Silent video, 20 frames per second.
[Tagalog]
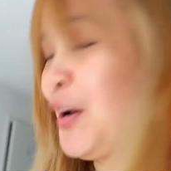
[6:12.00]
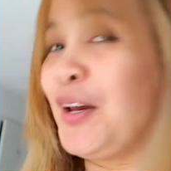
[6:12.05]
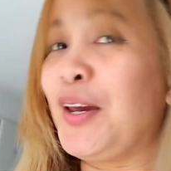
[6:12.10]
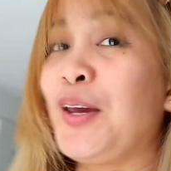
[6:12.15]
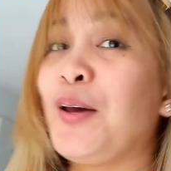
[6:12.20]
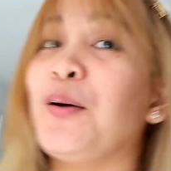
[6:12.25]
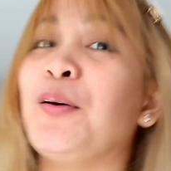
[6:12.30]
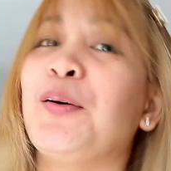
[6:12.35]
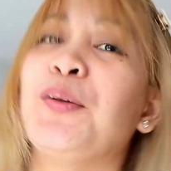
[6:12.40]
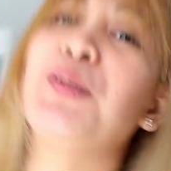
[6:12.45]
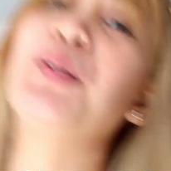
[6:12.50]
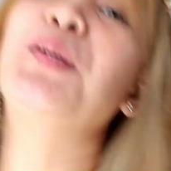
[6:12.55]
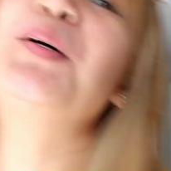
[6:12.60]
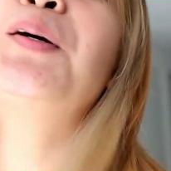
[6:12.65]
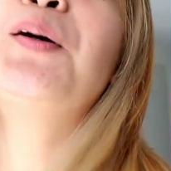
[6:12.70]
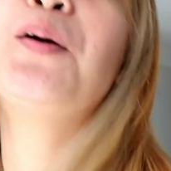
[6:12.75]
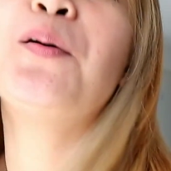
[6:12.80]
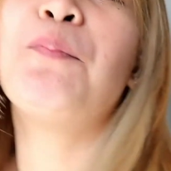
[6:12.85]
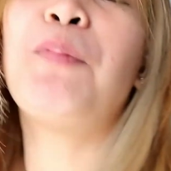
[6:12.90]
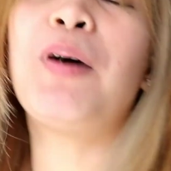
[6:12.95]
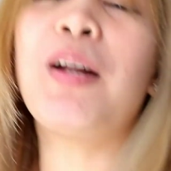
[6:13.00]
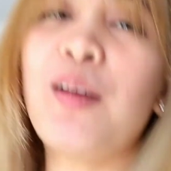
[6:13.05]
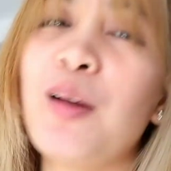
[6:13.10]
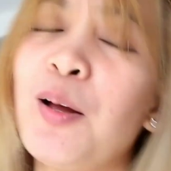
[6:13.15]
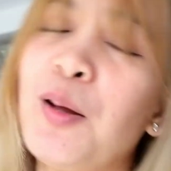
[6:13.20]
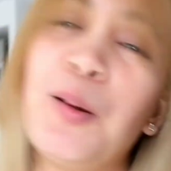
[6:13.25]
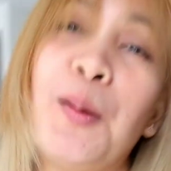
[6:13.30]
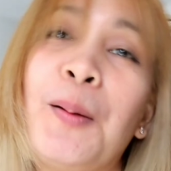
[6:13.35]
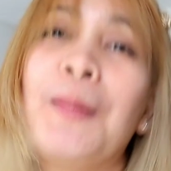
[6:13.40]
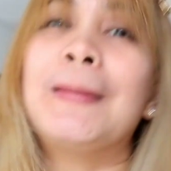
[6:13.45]
Yun. Parang,
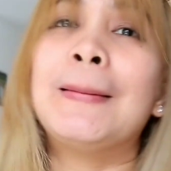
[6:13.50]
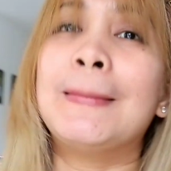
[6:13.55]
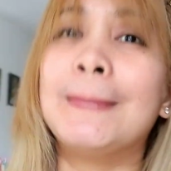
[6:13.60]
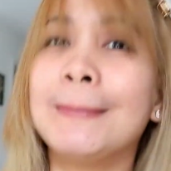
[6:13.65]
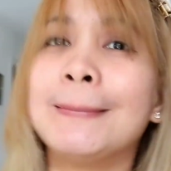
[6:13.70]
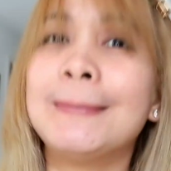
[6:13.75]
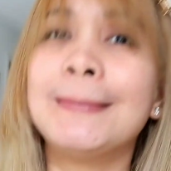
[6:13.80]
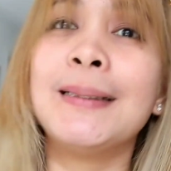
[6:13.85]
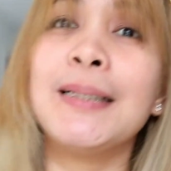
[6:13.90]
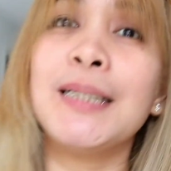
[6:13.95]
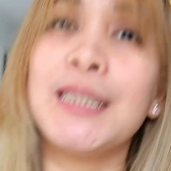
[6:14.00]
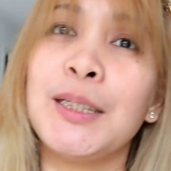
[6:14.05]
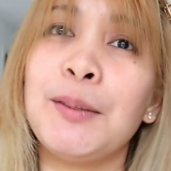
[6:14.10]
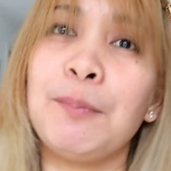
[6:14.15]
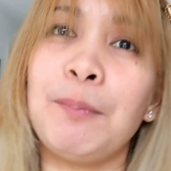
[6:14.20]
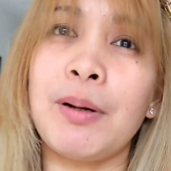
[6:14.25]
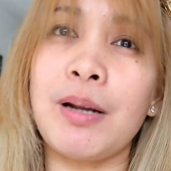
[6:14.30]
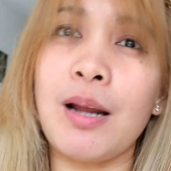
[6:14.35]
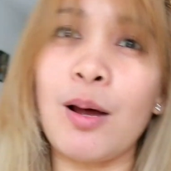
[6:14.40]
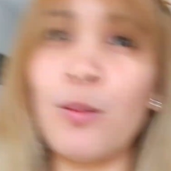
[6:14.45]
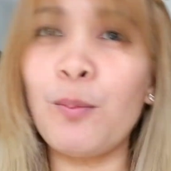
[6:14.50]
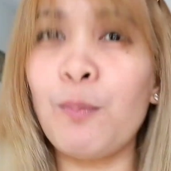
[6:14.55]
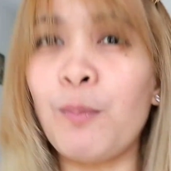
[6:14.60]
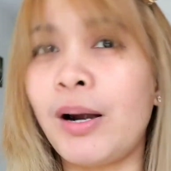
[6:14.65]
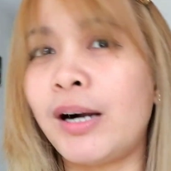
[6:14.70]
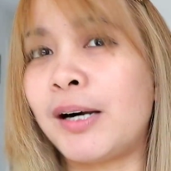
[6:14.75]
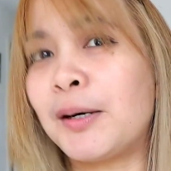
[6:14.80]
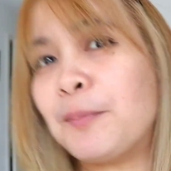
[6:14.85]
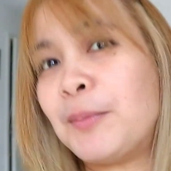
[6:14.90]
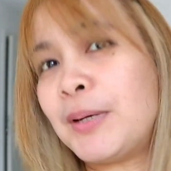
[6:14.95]
She's a Barbie girl. Parang
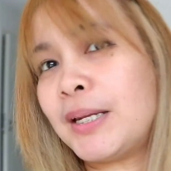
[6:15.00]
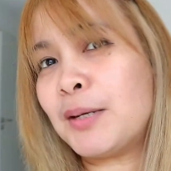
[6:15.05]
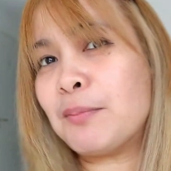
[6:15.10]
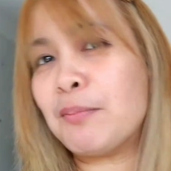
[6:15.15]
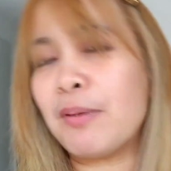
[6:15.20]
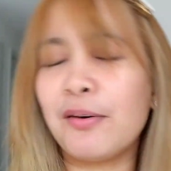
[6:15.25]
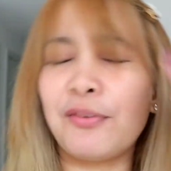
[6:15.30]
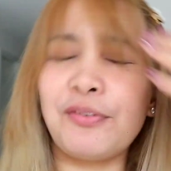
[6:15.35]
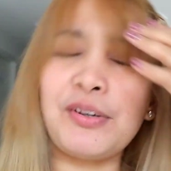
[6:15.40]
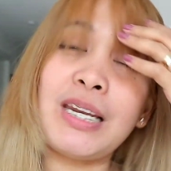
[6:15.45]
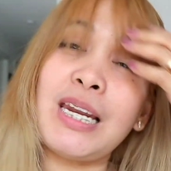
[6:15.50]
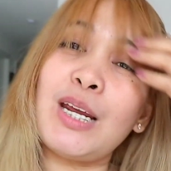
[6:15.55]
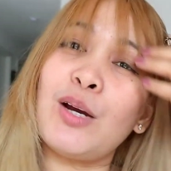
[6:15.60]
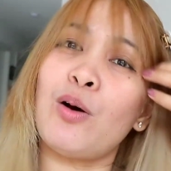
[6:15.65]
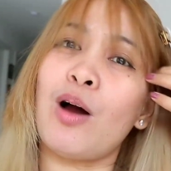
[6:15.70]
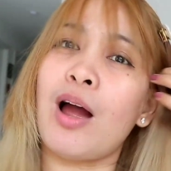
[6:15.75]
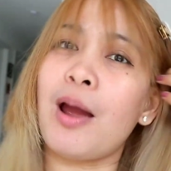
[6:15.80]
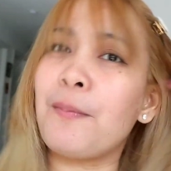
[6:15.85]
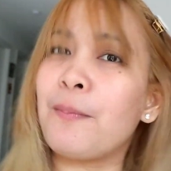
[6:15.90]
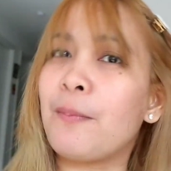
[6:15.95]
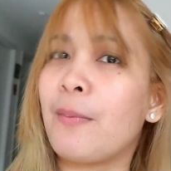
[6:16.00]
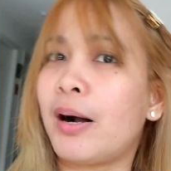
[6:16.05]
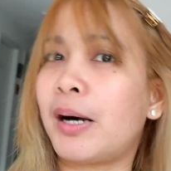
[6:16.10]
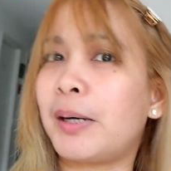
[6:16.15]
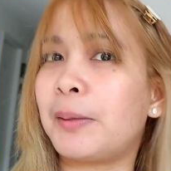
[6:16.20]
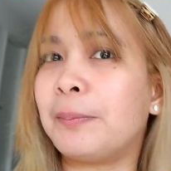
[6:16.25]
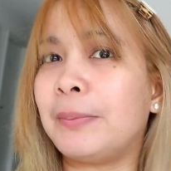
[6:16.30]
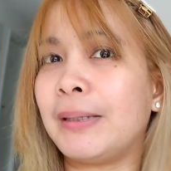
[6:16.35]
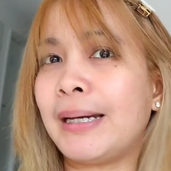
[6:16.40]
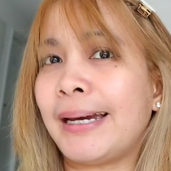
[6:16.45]
Barbie, diba? Barbie Feeling ko I'm
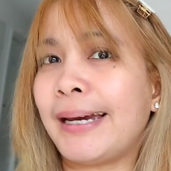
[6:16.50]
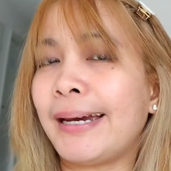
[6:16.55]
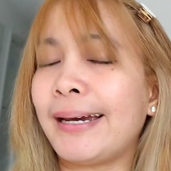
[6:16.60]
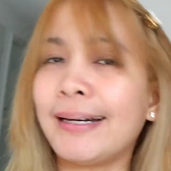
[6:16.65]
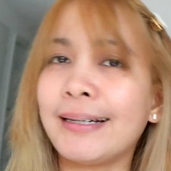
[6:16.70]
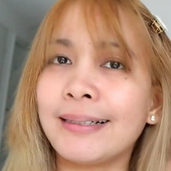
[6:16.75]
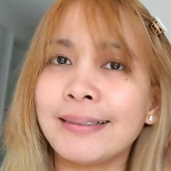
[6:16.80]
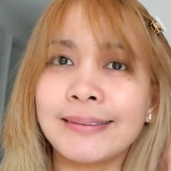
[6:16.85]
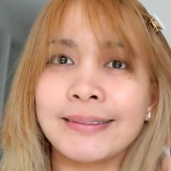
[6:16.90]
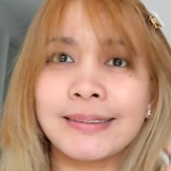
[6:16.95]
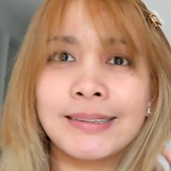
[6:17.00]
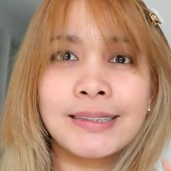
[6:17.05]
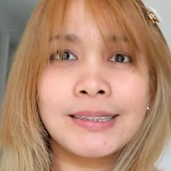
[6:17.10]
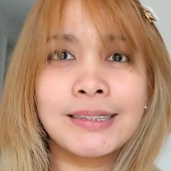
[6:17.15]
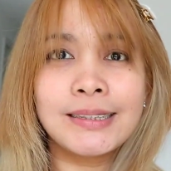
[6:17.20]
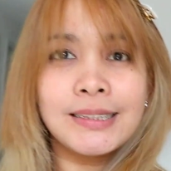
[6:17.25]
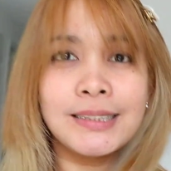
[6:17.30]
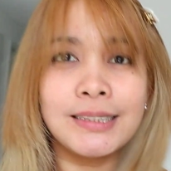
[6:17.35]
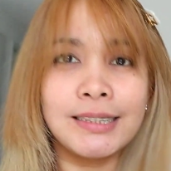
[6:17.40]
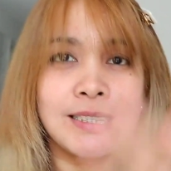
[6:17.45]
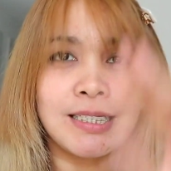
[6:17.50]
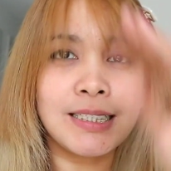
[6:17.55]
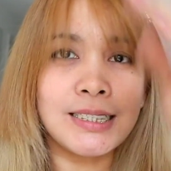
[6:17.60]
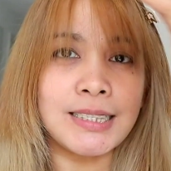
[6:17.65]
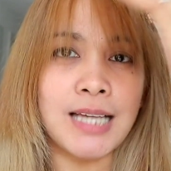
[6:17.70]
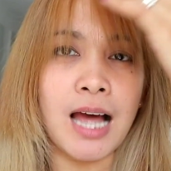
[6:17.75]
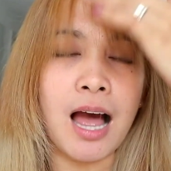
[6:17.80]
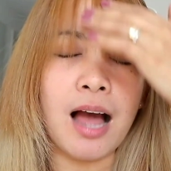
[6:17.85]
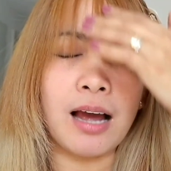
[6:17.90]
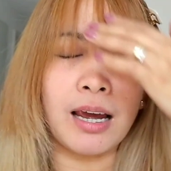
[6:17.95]
Barbie.
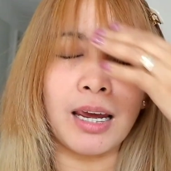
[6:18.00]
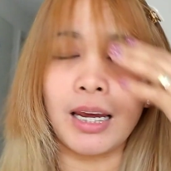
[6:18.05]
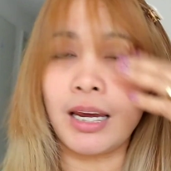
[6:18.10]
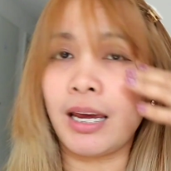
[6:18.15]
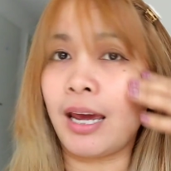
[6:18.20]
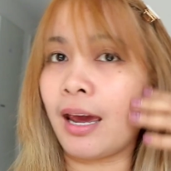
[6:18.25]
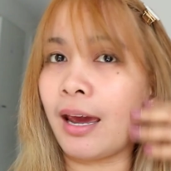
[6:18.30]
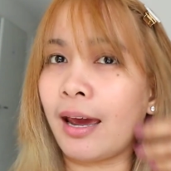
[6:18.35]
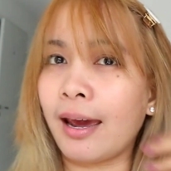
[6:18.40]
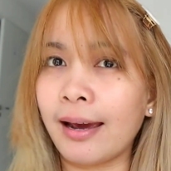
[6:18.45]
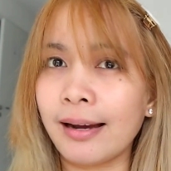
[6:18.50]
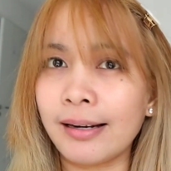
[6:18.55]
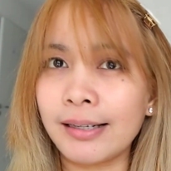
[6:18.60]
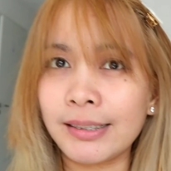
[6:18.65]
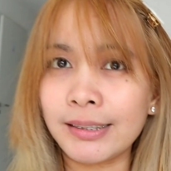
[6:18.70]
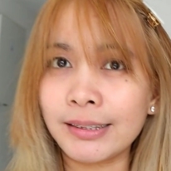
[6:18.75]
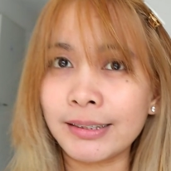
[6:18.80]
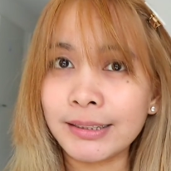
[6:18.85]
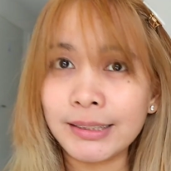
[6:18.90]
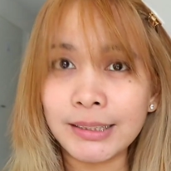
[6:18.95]
Sa aking hair.